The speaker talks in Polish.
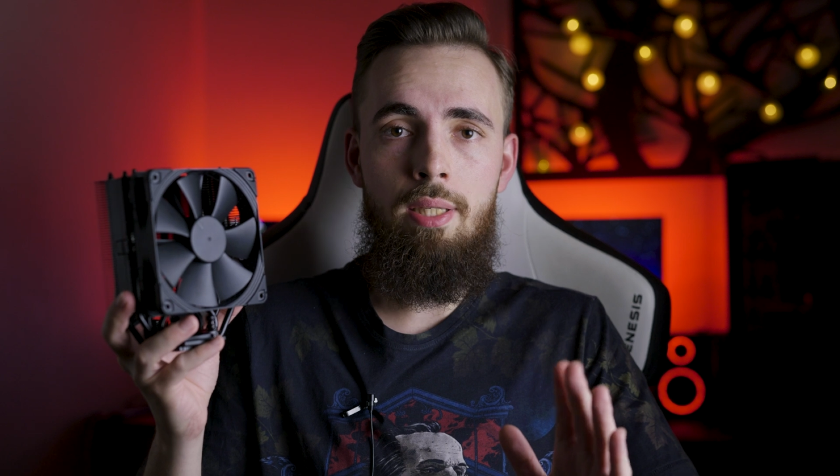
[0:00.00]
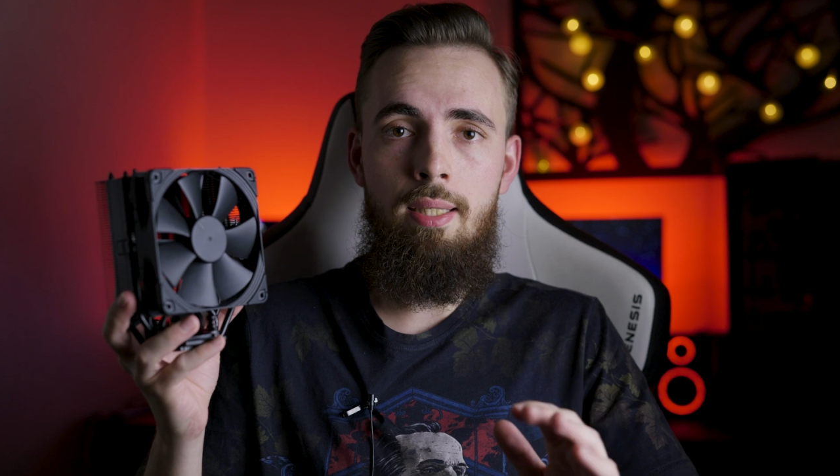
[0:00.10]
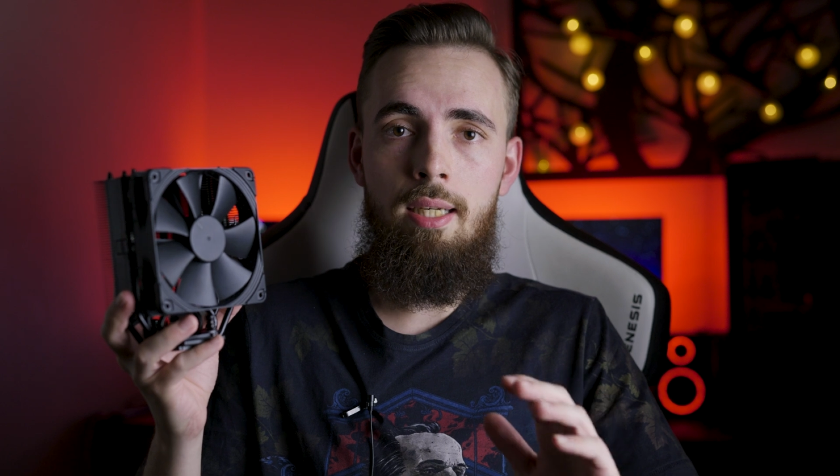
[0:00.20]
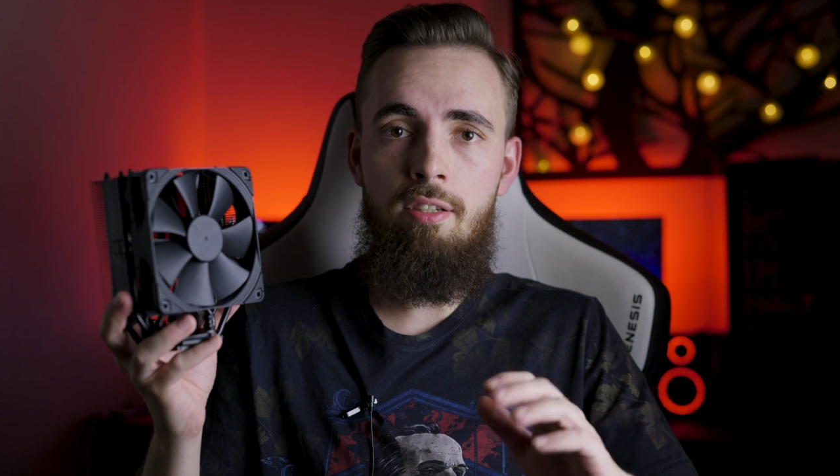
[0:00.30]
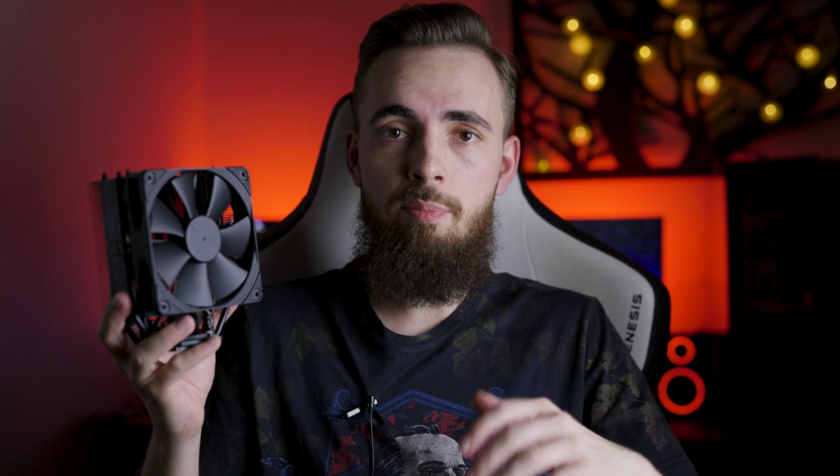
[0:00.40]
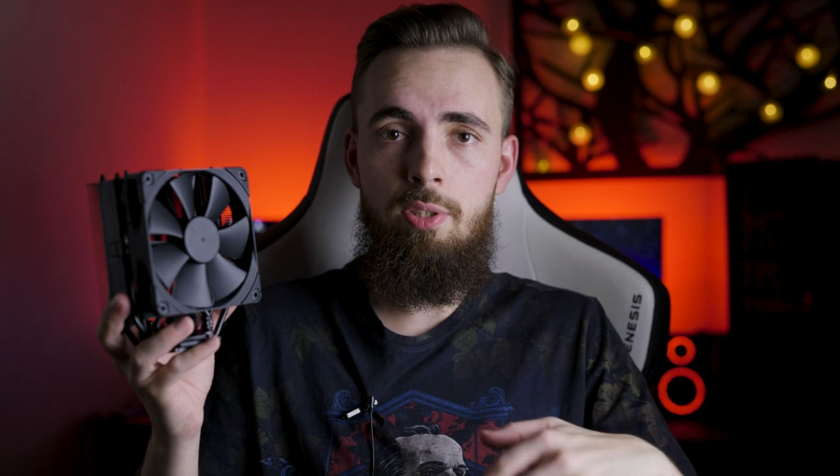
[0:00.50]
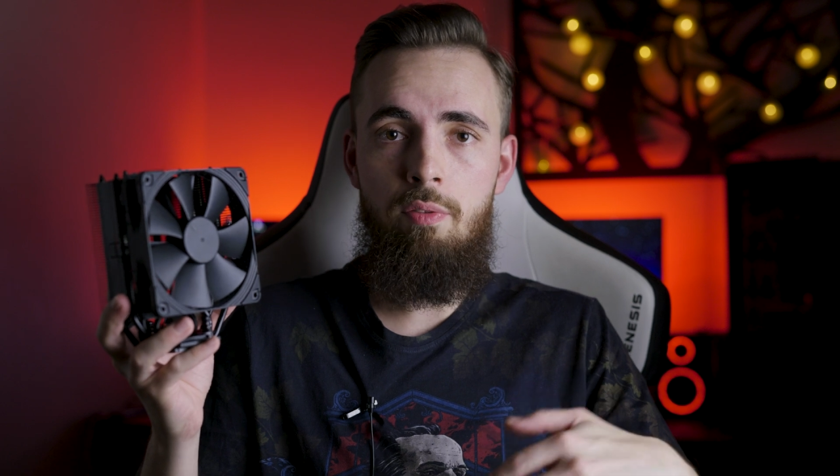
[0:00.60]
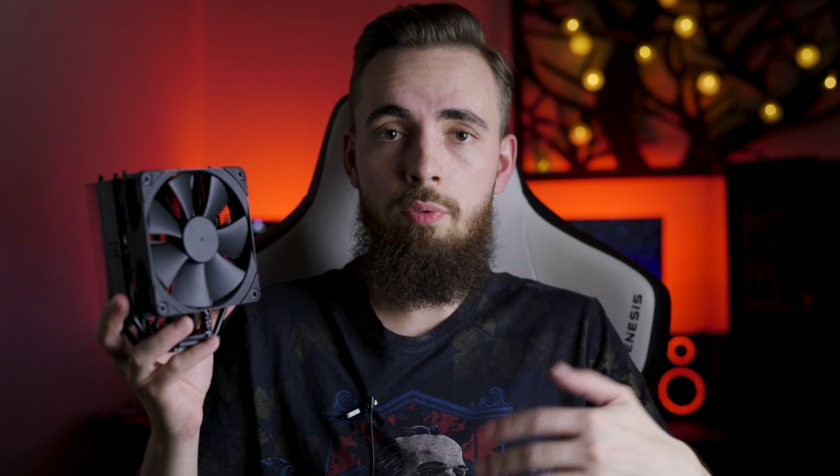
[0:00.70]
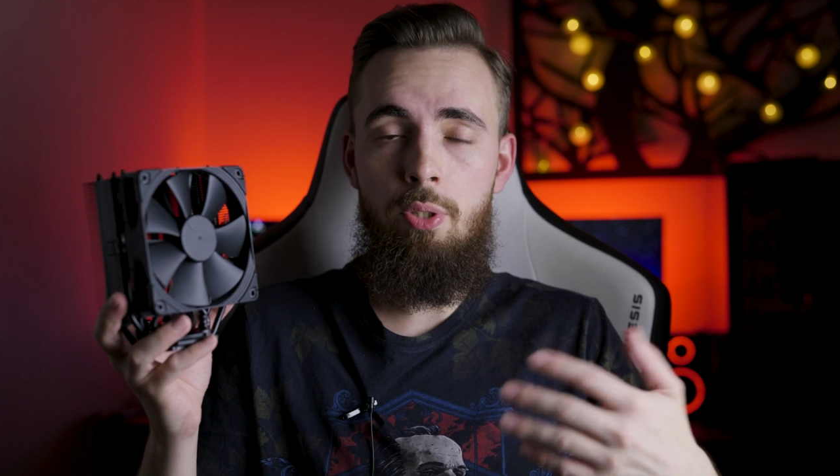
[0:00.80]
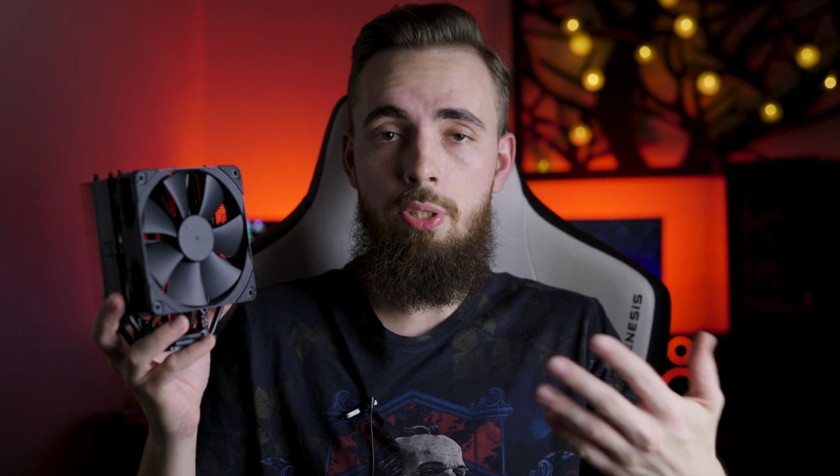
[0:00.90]
idealnie
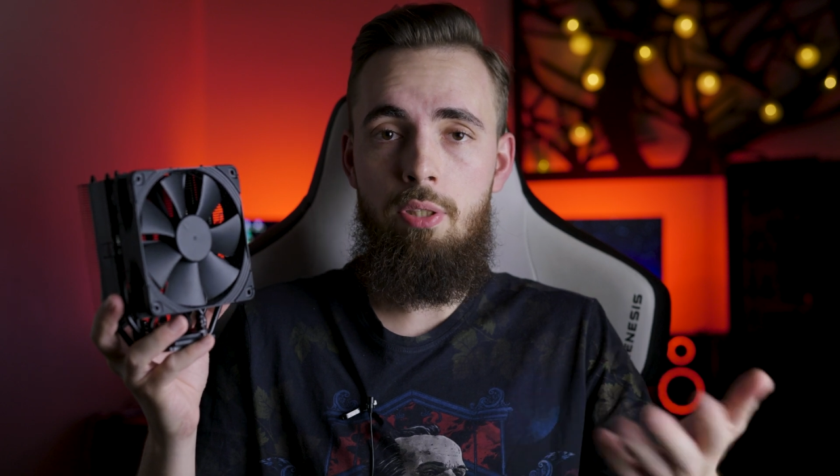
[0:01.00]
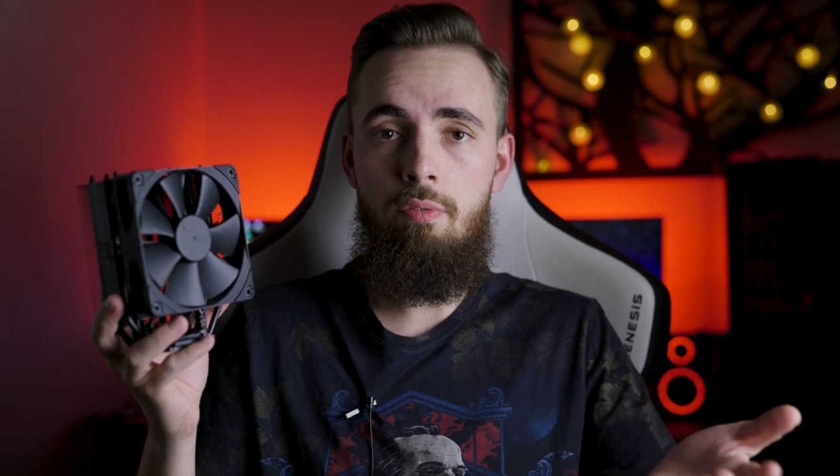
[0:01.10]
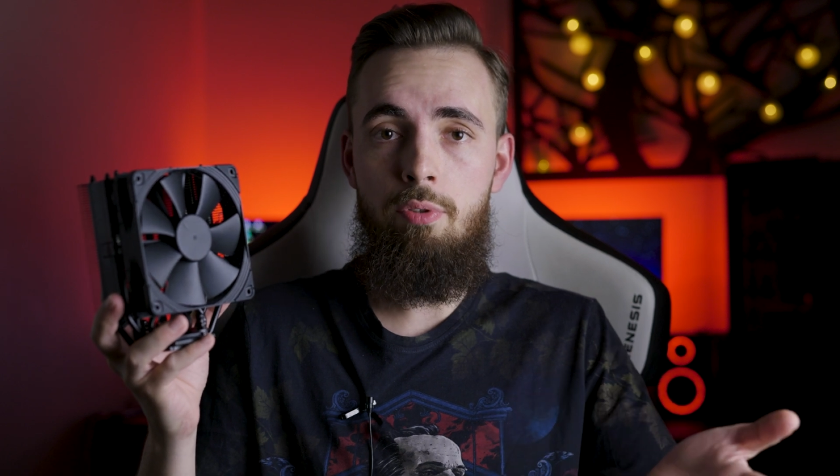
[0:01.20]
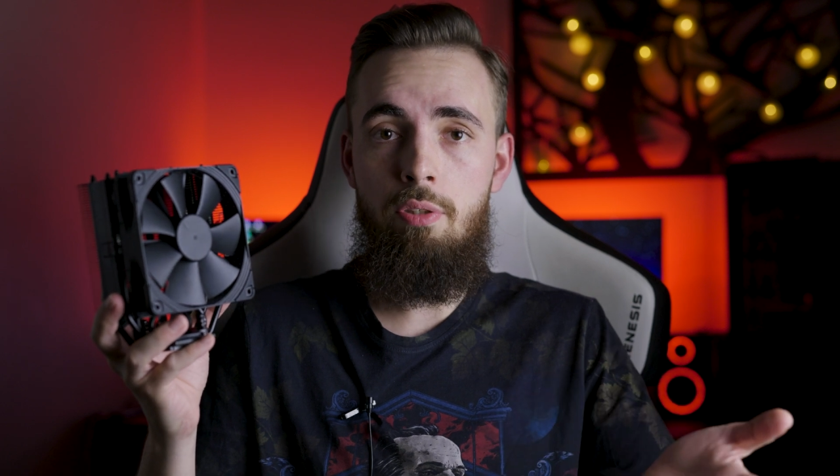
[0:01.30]
wpasowuje się w